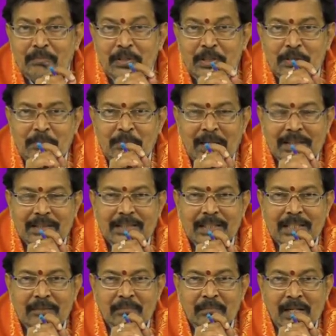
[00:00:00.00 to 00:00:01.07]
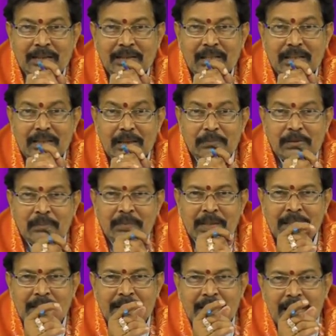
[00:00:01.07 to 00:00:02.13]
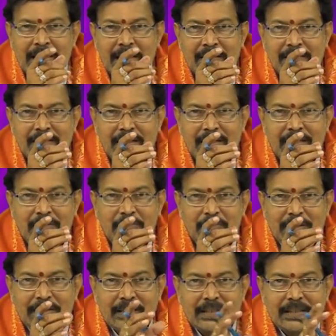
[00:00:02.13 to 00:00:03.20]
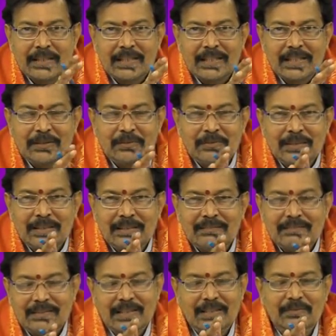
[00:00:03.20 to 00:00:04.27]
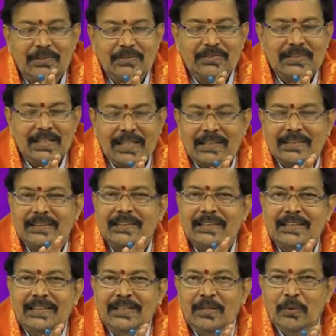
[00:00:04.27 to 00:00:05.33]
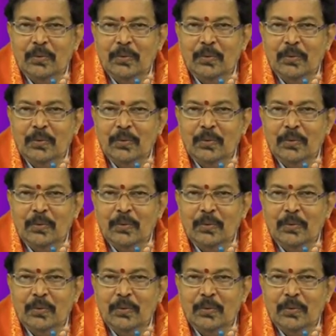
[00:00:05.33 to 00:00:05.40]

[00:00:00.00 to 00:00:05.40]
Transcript: మీరు మాట్లాడే మాటలు డబుల్ మీనింగ్ డైలాగ్స్ లాగా కూడా ఎక్కడా లేకుండా చాలా వరకు జాగ్రత్తగా